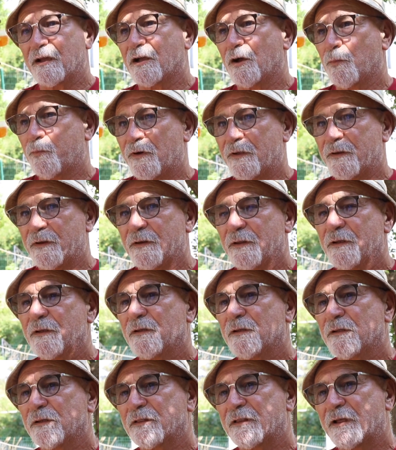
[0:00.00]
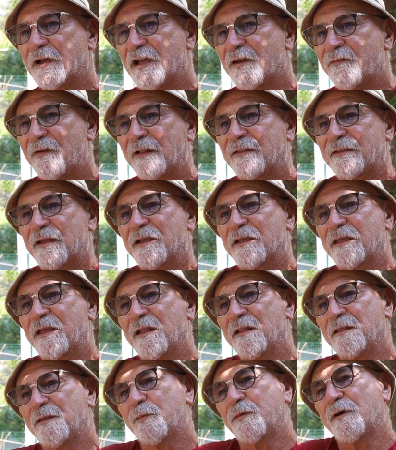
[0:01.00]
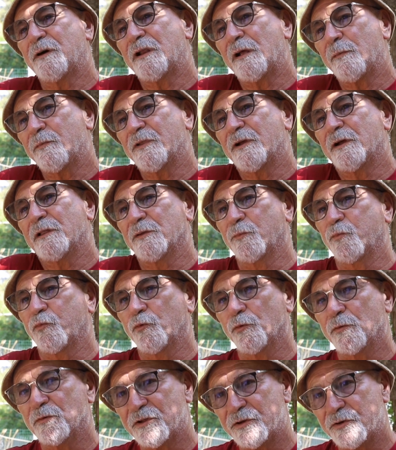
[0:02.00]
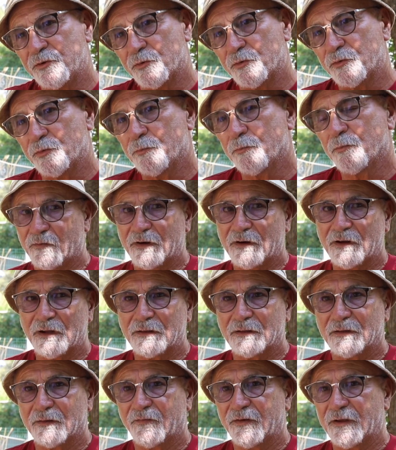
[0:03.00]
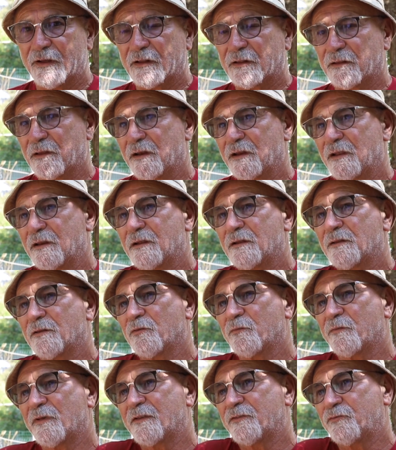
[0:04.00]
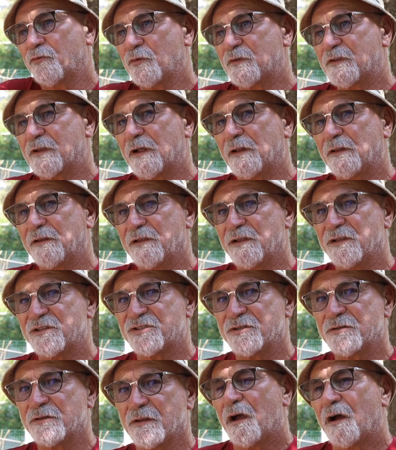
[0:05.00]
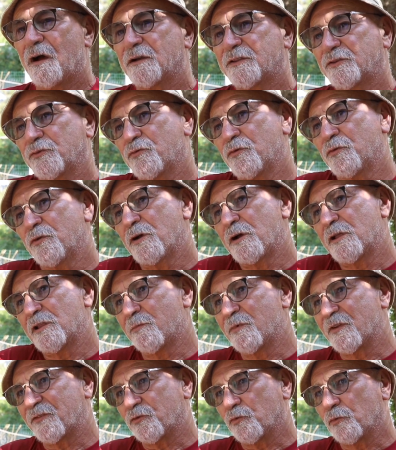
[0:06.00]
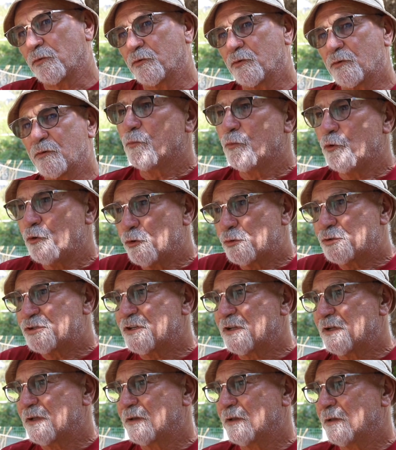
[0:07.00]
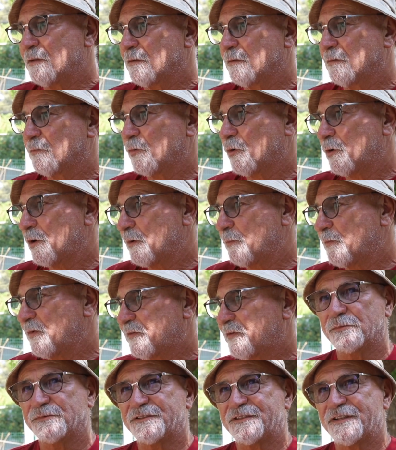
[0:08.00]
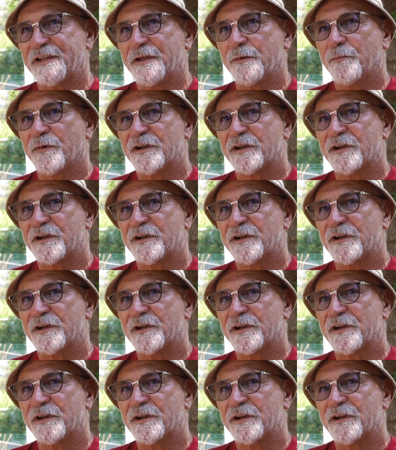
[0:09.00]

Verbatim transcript: kapanını e, daha evvelden kendi paramla alıp kullanıyordum. Fakat fiyatlar inanılmaz yükseldiği için artık onu alamaz olduk. Büyükşehir'in böyle bir şeyi